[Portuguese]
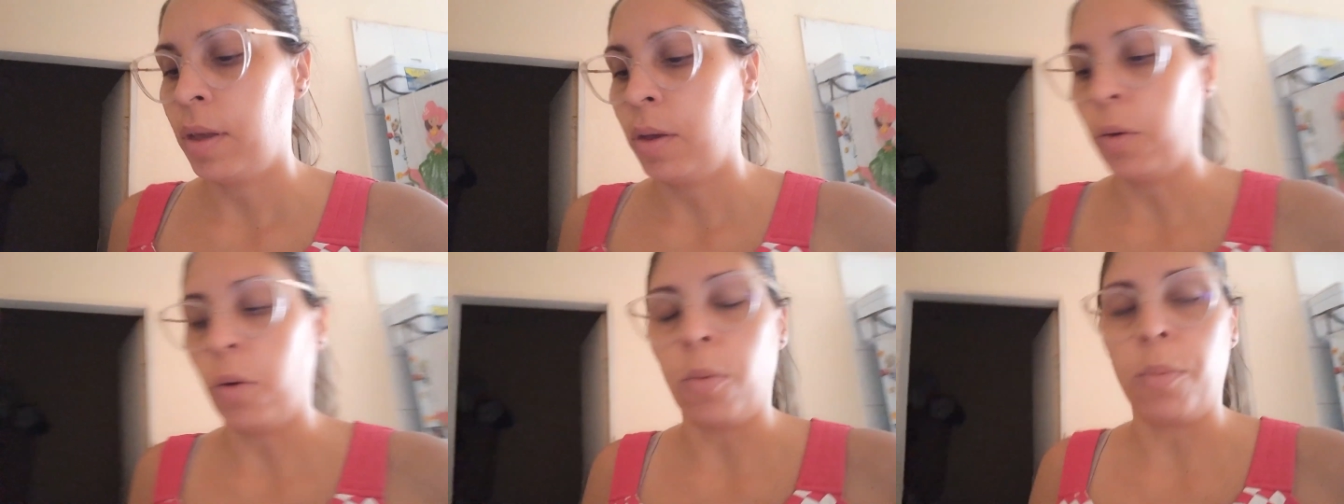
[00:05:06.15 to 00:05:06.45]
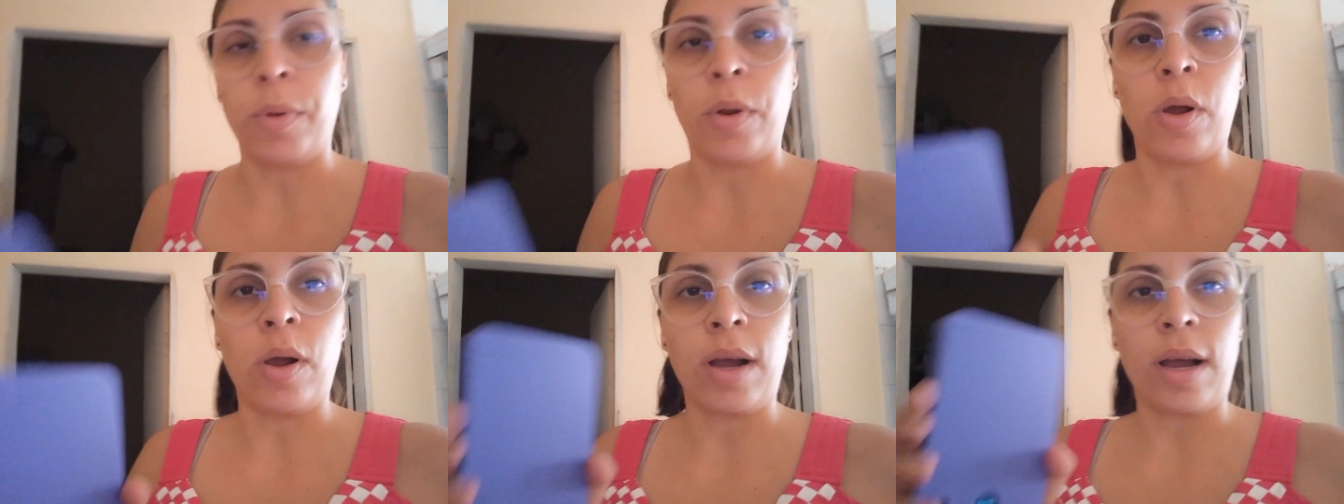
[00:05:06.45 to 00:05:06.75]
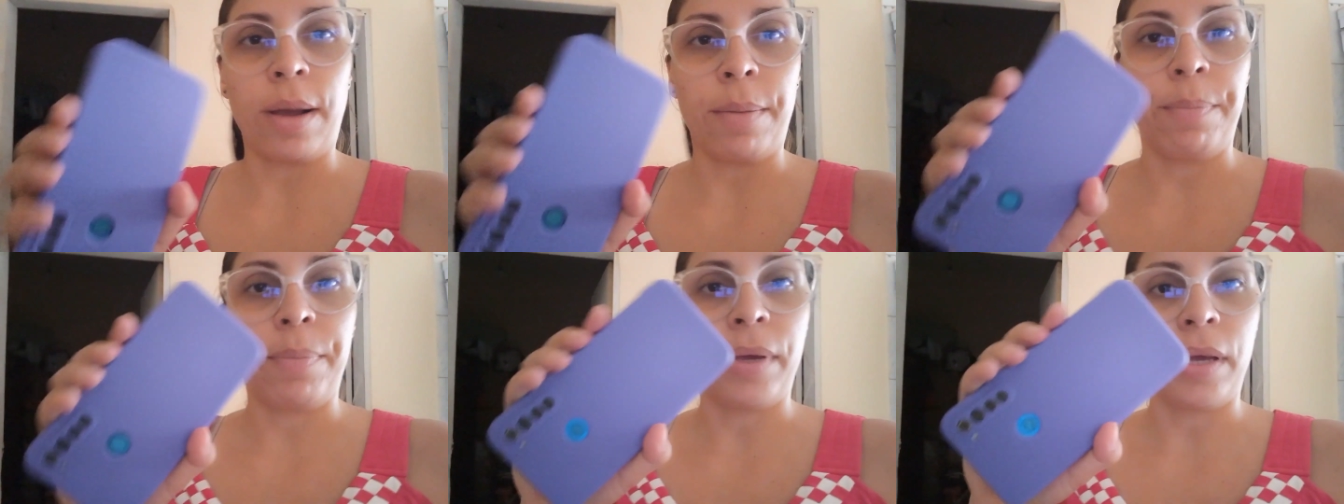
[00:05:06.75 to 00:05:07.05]
Comprei uma
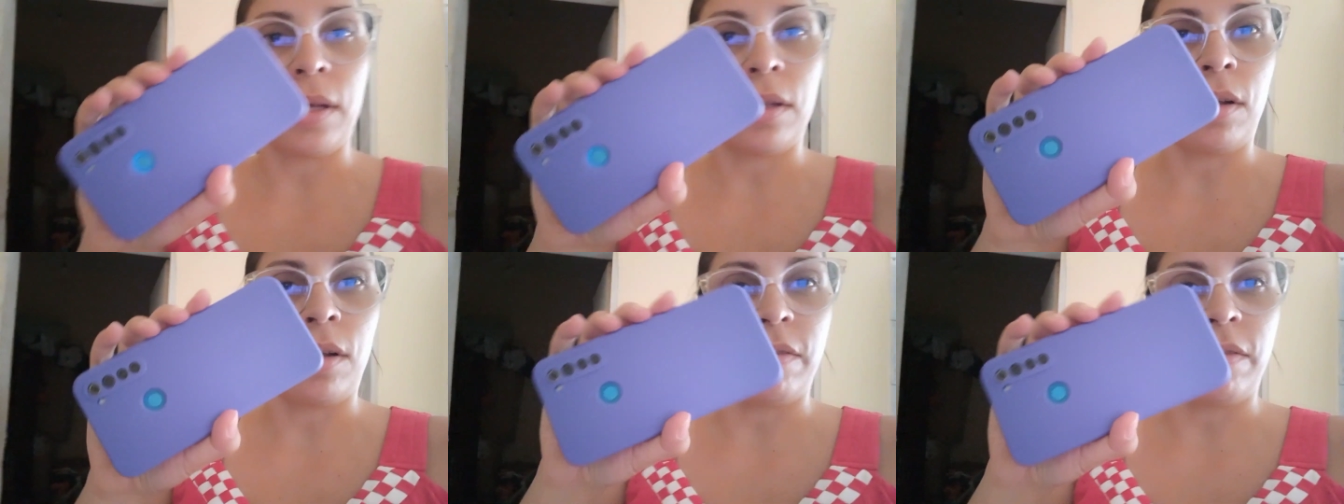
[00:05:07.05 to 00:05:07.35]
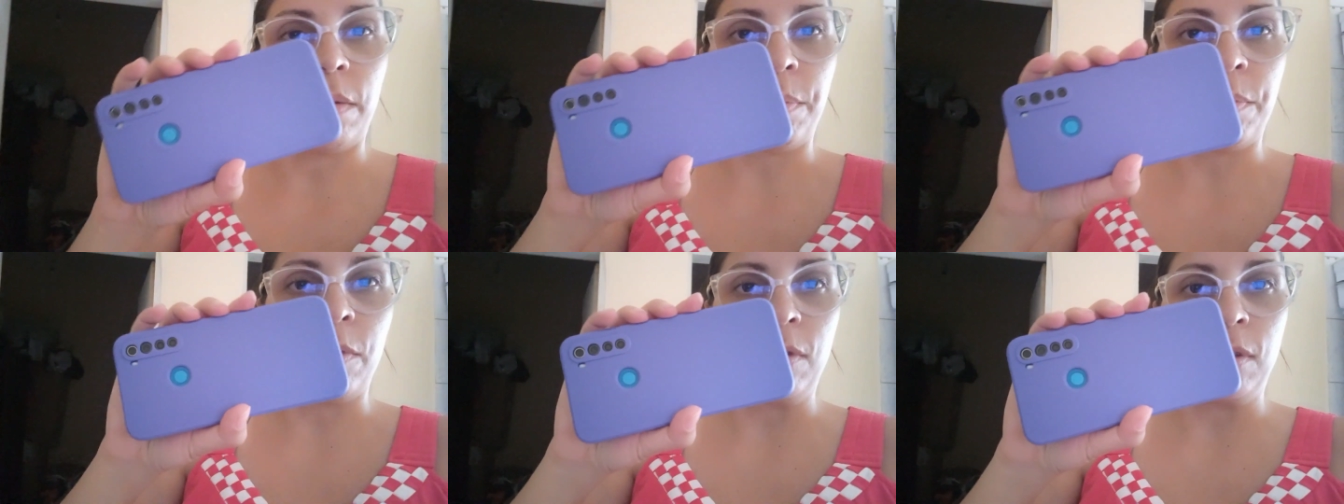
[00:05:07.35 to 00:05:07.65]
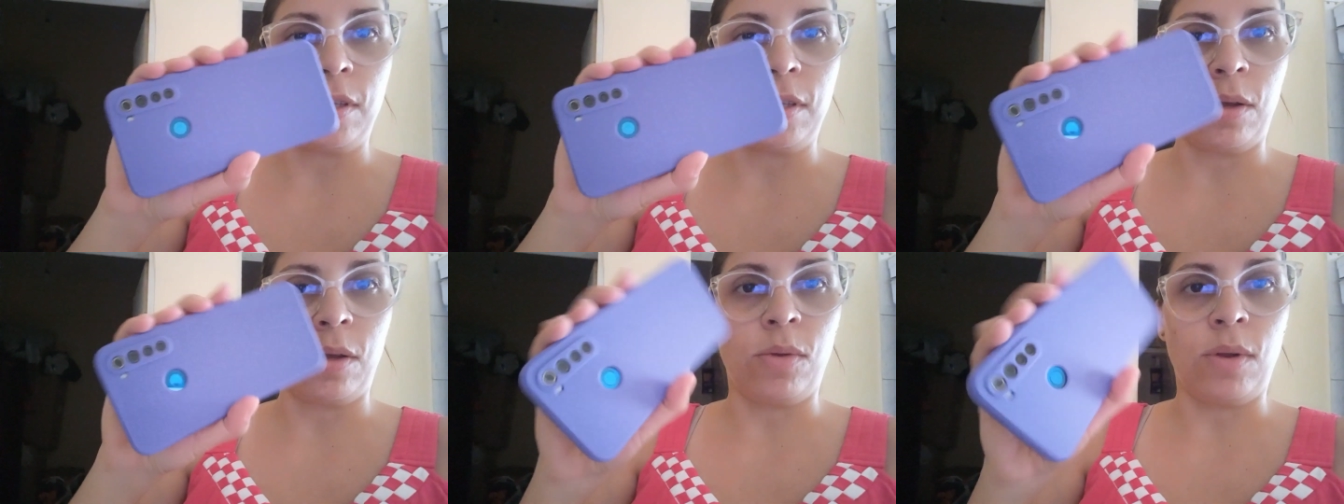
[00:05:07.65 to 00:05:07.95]
capinha nova pro meu
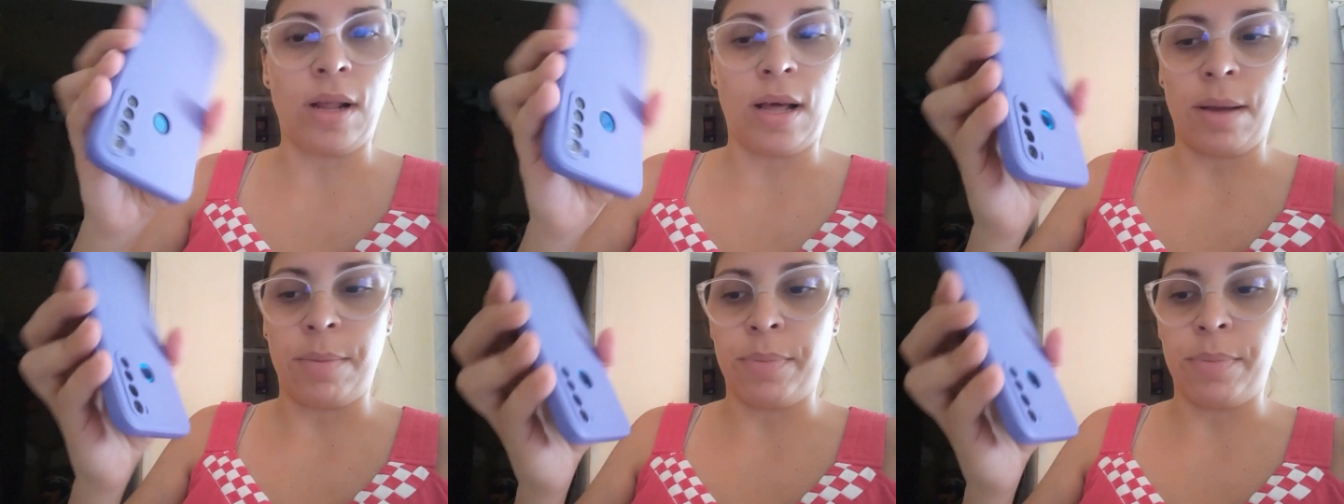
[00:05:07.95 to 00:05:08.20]
celular,